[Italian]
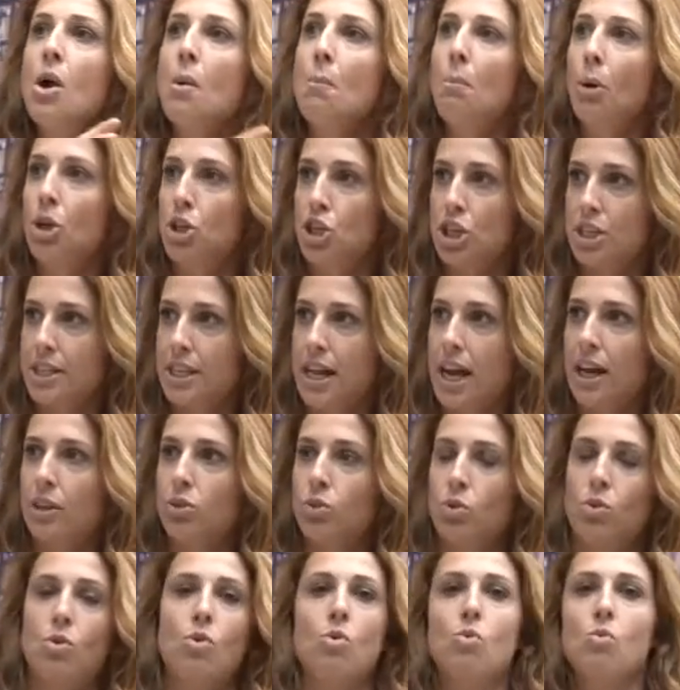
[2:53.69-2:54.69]
Poi c'è
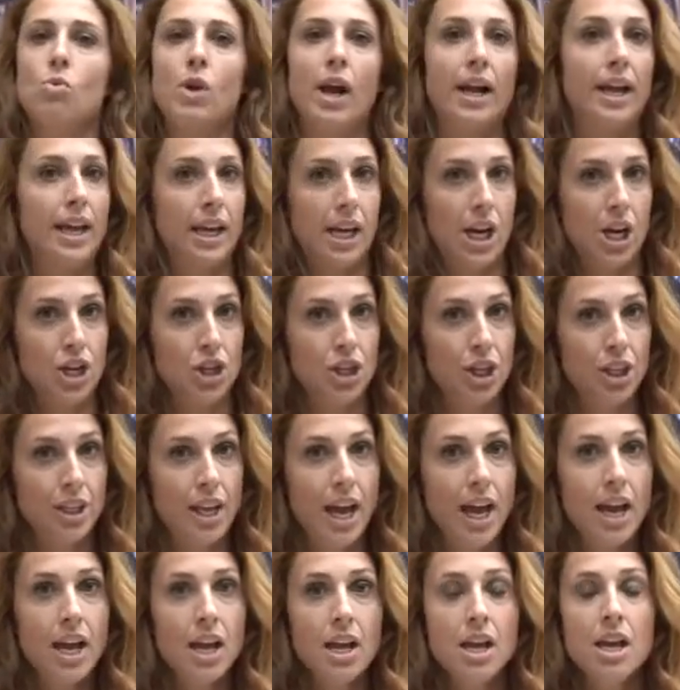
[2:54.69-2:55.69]
stata una
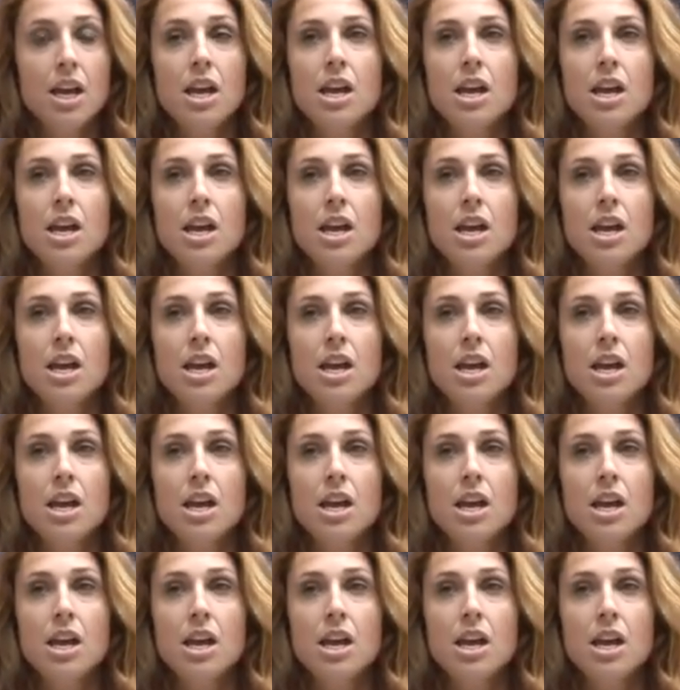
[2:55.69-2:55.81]
crescita,